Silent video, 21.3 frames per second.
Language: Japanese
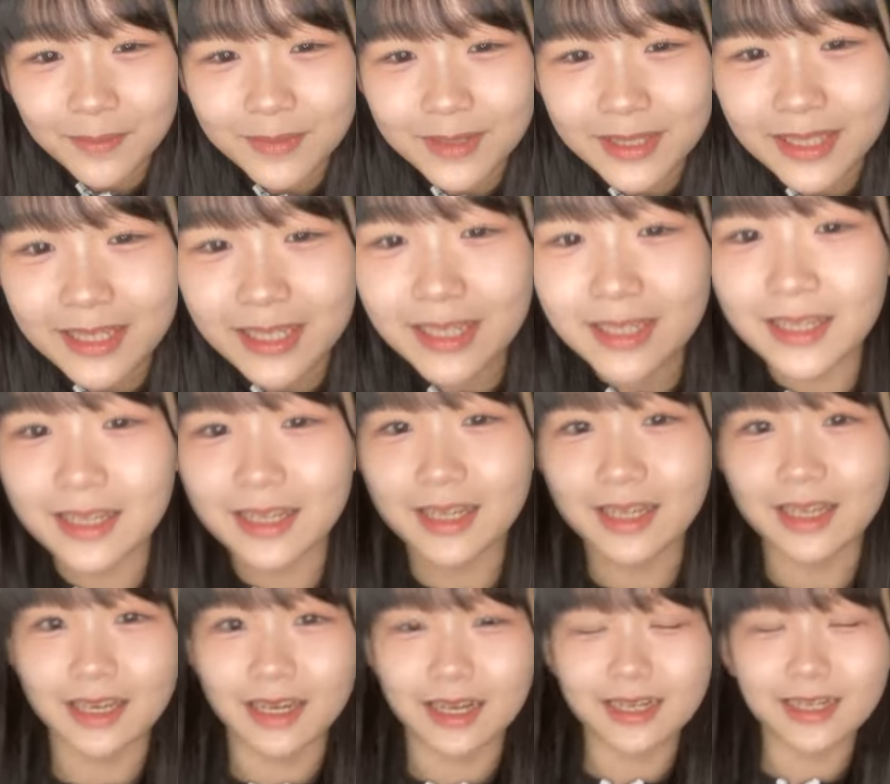髪綺麗だ
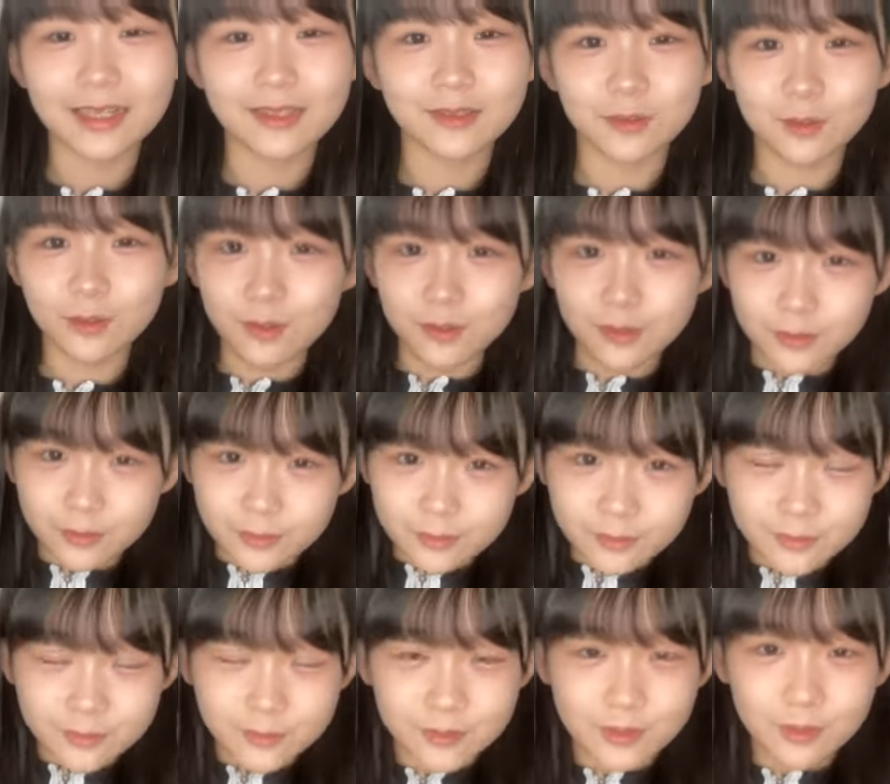にありがとう
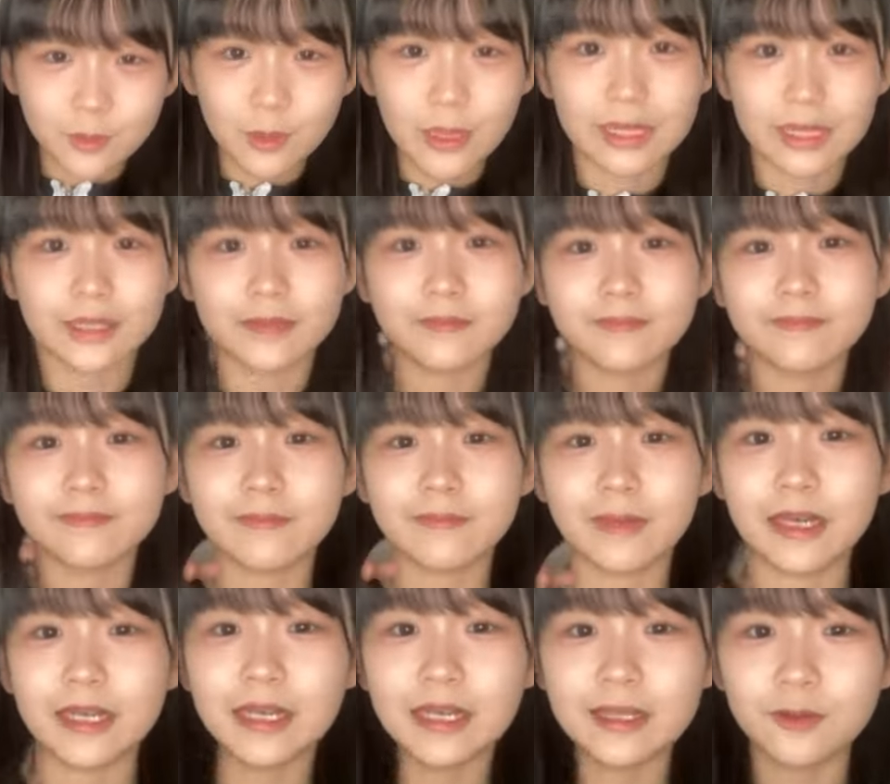そうかい
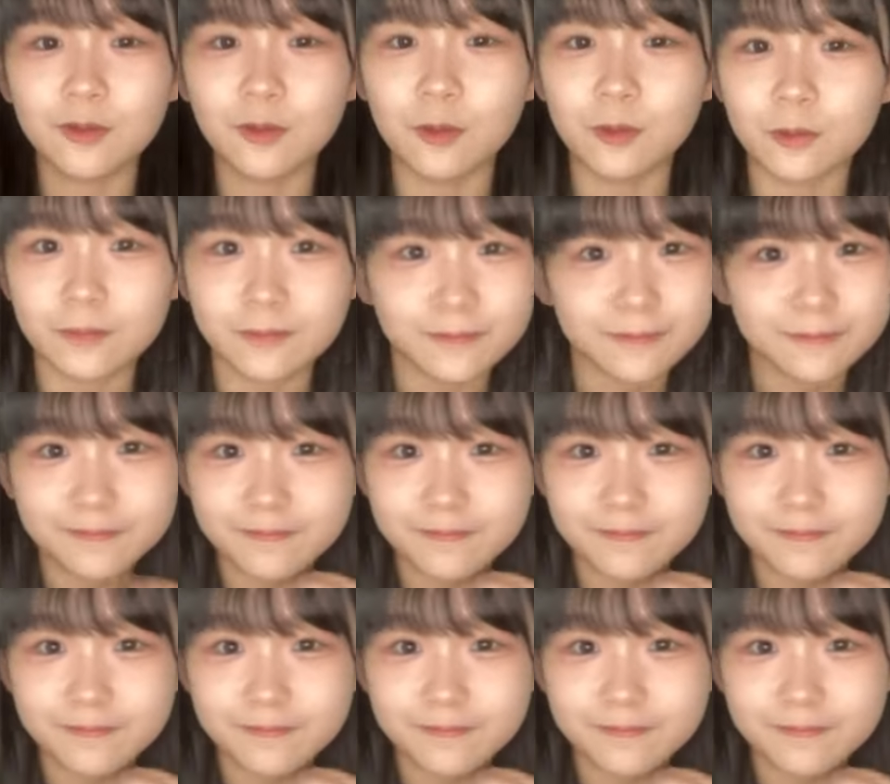ありがと